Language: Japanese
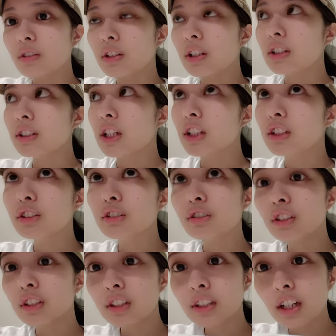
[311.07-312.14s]
はね最初
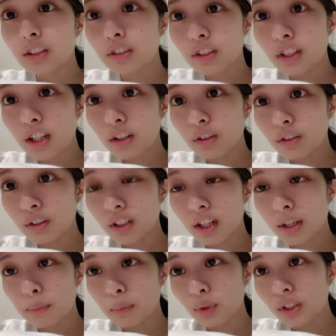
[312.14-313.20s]
の1回の稽古以
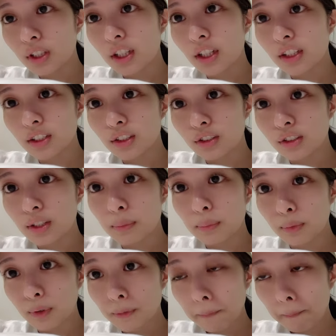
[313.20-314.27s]
外持ってないんですよ全
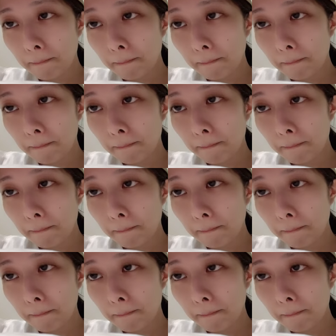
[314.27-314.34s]
部